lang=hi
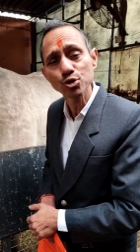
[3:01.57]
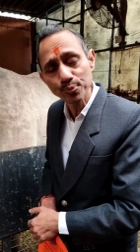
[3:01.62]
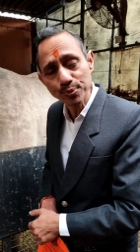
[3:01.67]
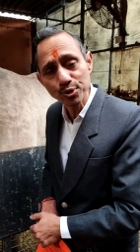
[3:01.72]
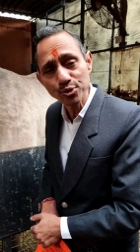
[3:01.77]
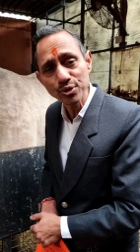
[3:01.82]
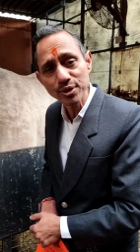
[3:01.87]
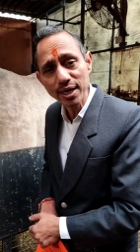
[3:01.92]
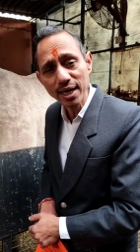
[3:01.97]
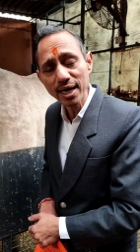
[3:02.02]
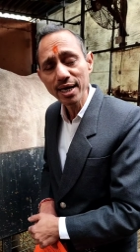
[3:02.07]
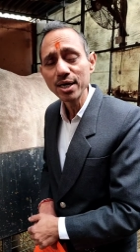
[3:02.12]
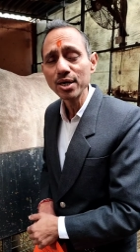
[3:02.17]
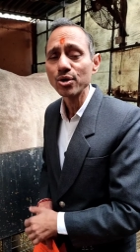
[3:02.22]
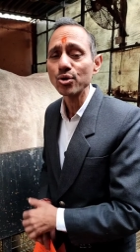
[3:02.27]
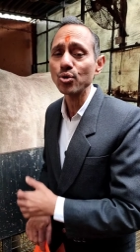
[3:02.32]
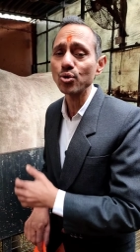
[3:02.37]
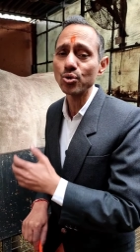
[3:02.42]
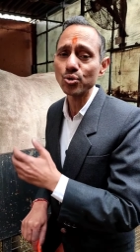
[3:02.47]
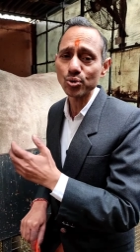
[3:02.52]
छुपी हुई है
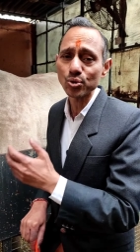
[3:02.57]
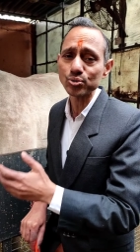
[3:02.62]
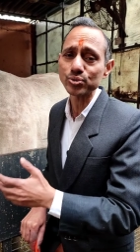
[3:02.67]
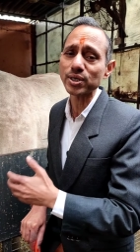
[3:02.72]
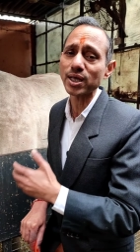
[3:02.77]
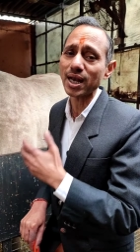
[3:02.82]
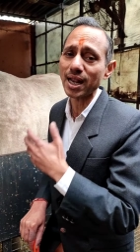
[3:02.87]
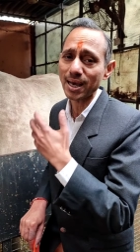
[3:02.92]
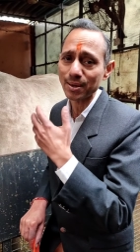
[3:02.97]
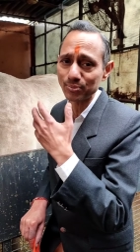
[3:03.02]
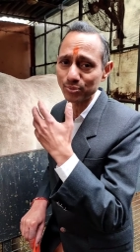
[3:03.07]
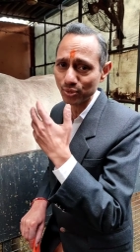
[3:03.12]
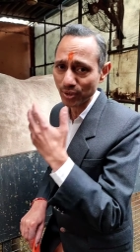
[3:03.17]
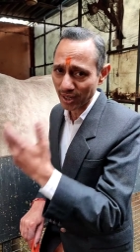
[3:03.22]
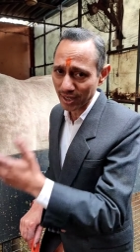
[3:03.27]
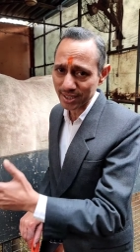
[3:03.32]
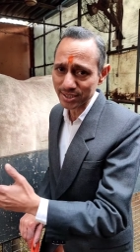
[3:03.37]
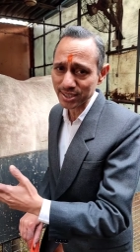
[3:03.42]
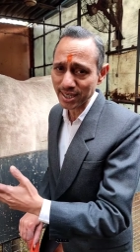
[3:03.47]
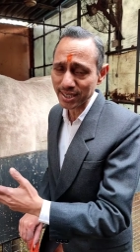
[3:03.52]
लोगों को उसका लाभ
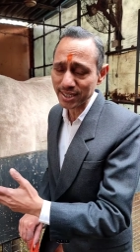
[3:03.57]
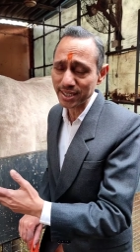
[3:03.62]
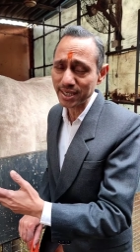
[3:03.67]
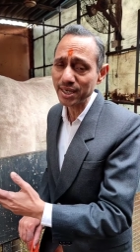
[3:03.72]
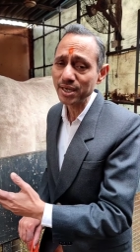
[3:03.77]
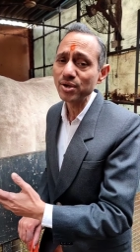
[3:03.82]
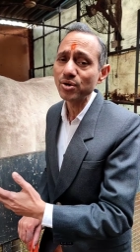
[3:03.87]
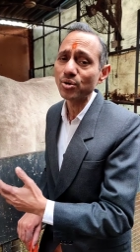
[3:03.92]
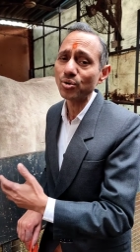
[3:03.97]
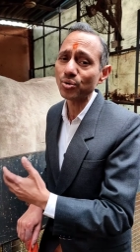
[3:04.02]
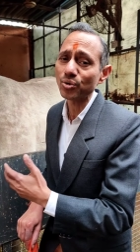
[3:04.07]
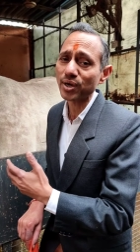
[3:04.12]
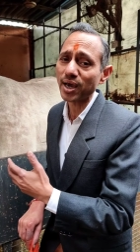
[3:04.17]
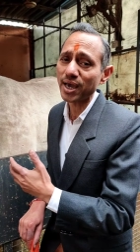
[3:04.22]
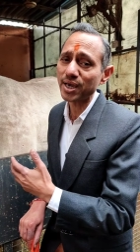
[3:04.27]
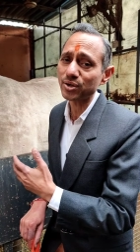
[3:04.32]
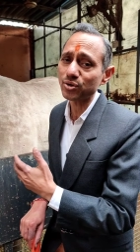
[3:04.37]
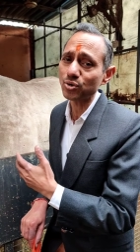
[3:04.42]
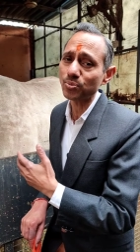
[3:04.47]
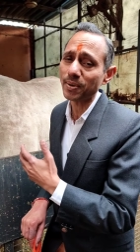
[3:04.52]
उठाना चाहिए और
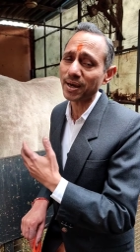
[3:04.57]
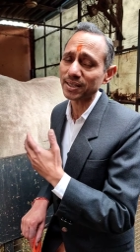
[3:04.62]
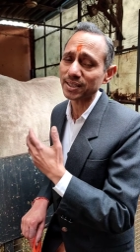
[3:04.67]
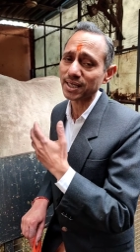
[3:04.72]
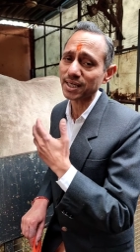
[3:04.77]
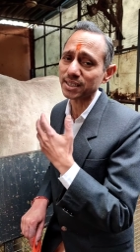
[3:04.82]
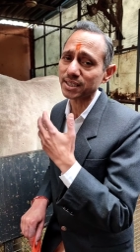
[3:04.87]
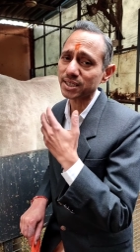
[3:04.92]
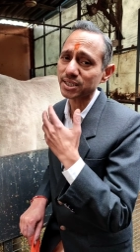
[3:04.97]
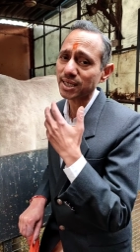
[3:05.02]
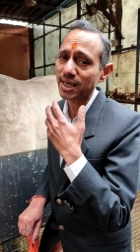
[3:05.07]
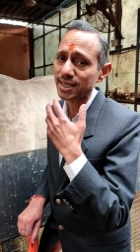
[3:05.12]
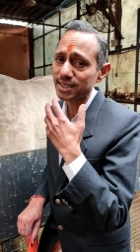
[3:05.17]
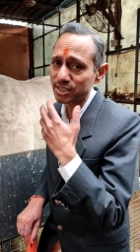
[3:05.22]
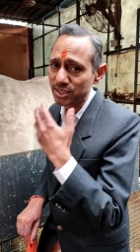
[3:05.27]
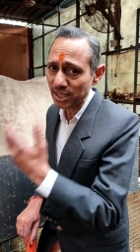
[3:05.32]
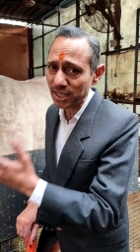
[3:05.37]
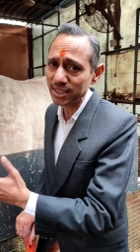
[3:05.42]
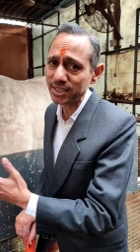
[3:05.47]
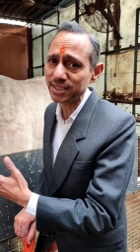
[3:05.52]
गाय को माता का दर्जा
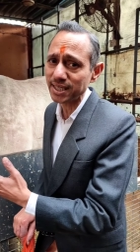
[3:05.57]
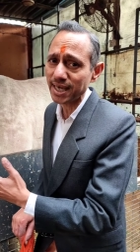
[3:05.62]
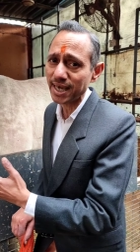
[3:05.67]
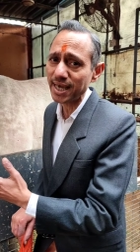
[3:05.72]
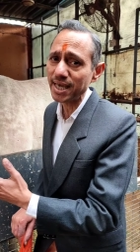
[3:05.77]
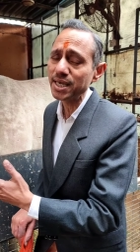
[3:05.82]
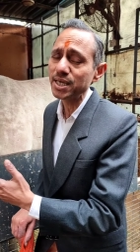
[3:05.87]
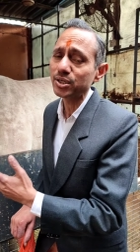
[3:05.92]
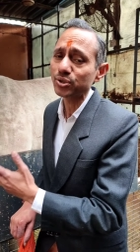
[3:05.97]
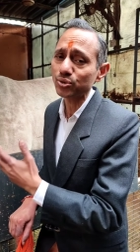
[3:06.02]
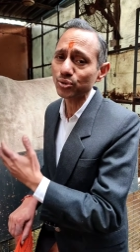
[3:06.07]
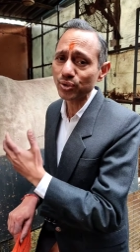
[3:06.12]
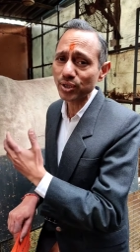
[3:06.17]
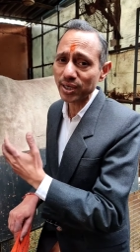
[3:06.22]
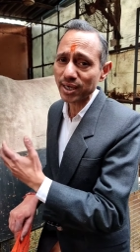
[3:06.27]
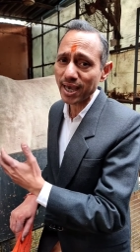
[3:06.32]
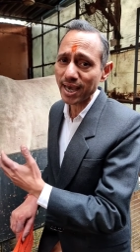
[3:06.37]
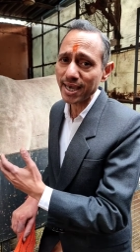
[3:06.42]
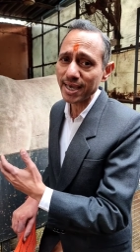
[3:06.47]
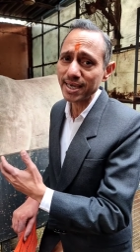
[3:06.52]
इसीलिए दिया है क्योंकि
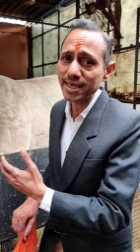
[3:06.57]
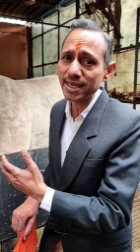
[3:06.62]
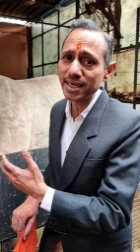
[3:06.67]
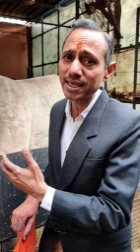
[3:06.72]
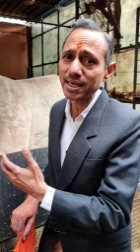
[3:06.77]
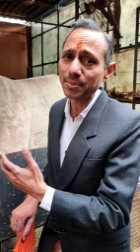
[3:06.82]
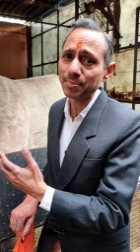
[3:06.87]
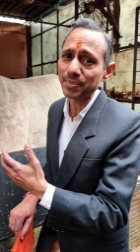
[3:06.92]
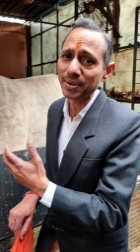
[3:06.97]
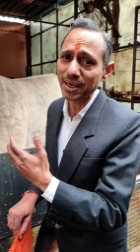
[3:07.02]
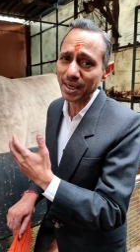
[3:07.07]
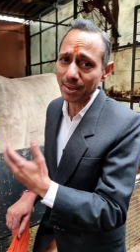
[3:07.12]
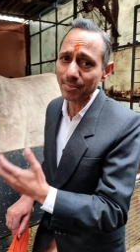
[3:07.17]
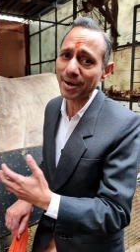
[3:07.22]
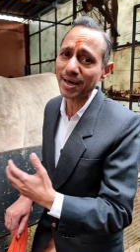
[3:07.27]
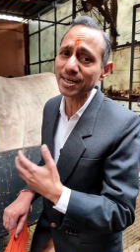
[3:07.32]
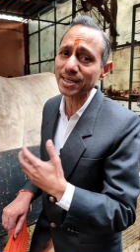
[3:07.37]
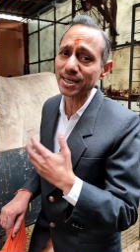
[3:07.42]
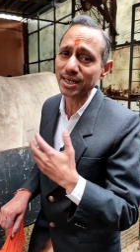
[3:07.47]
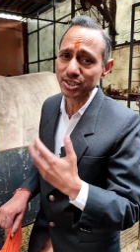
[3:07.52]
गाय में
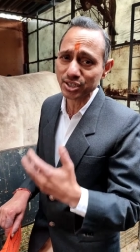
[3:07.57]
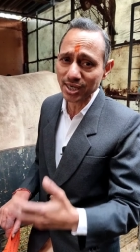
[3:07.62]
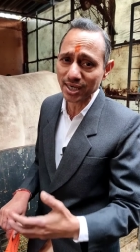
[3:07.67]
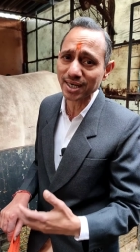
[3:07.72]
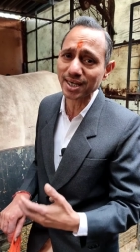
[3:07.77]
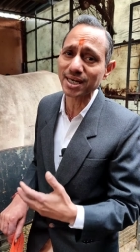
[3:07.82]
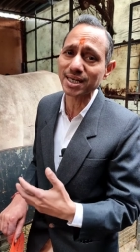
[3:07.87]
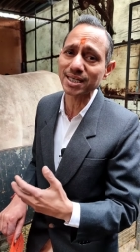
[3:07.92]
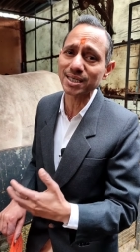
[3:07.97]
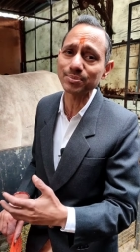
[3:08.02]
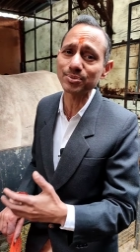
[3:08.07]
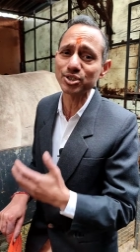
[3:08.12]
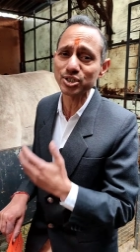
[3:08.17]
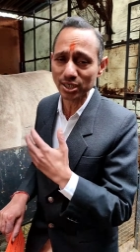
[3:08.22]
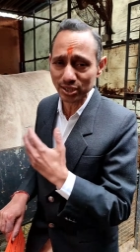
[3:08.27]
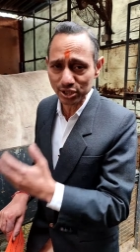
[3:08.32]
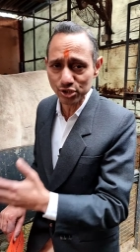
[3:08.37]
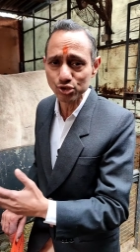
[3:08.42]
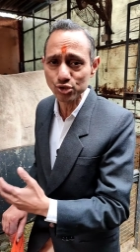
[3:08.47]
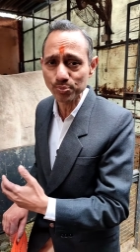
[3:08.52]
हमारी रक्षा करने की भी
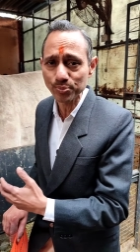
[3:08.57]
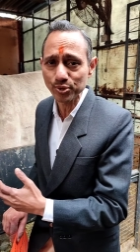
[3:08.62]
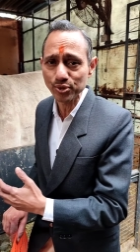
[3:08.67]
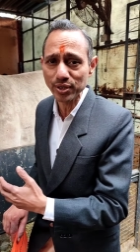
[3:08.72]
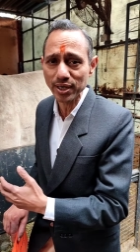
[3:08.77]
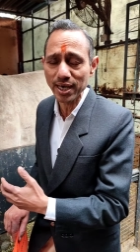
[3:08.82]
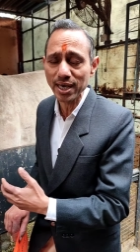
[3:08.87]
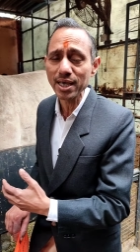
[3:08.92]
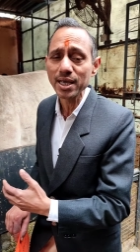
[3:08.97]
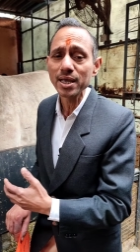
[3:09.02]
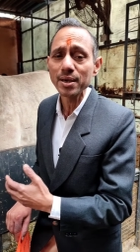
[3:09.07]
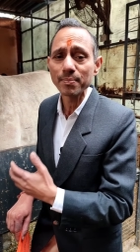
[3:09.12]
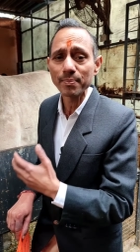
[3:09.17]
शक्ति छुपी हुई है